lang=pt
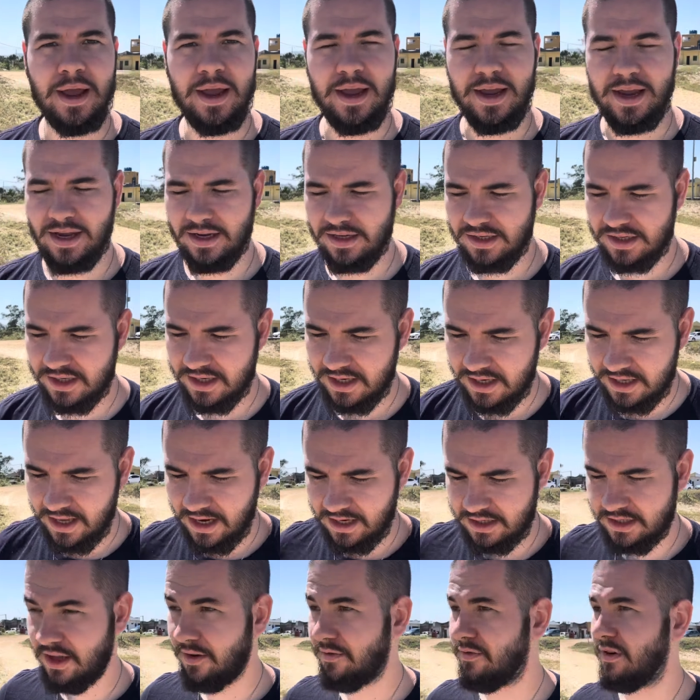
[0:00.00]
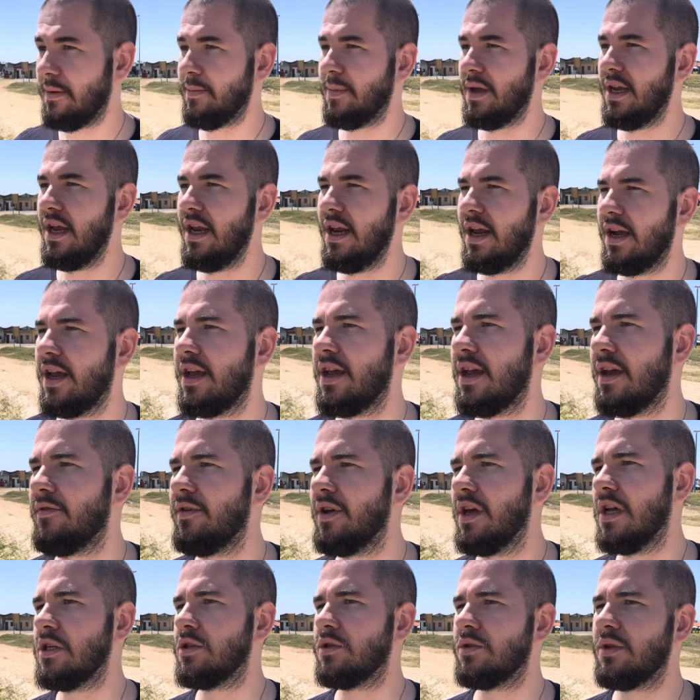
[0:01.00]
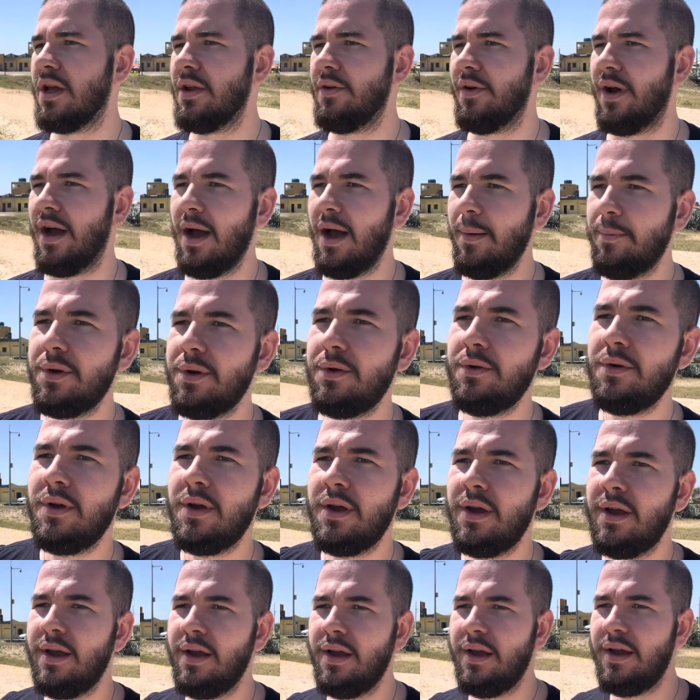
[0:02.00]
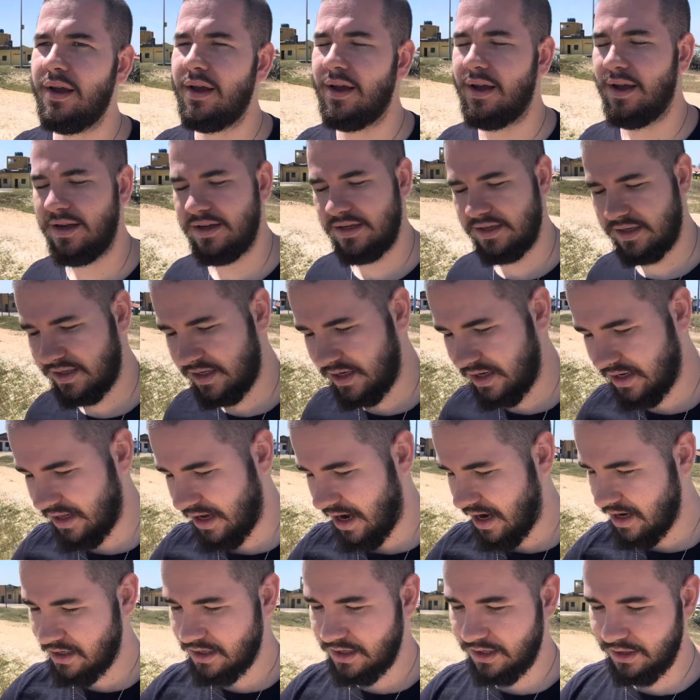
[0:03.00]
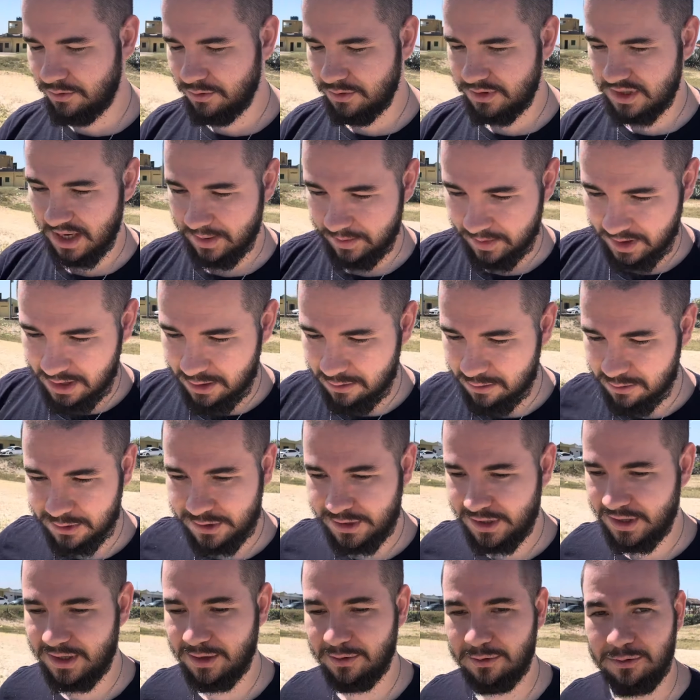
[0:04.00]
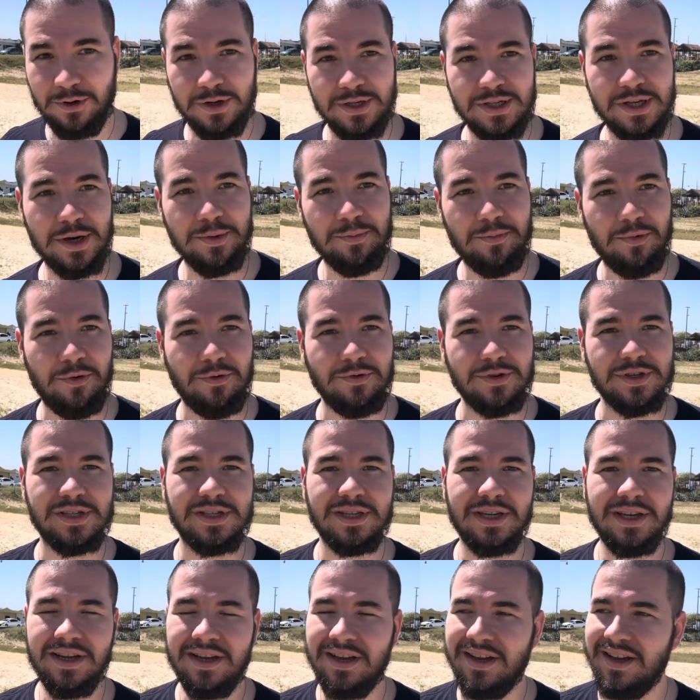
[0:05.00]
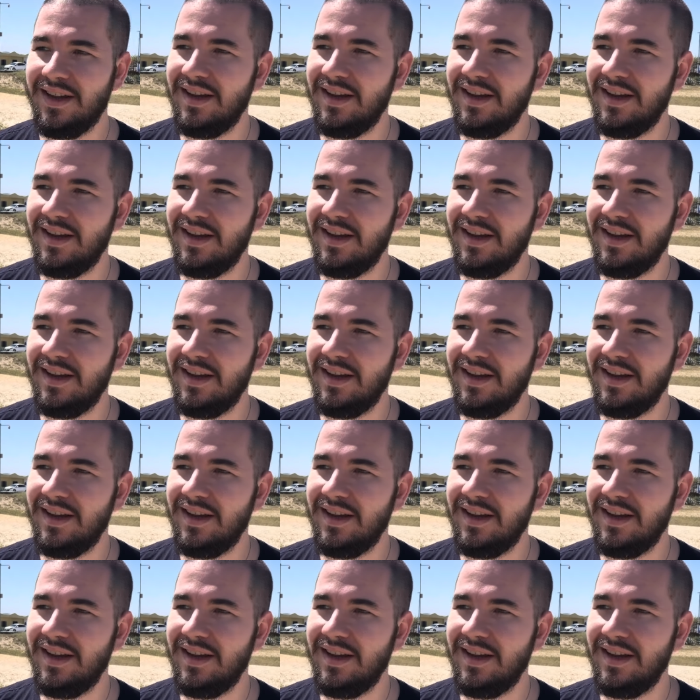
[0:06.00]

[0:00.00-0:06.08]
é a ansiedade da família que quer ver resultado rápido, é a ansiedade dos amigos que estão torcendo por você,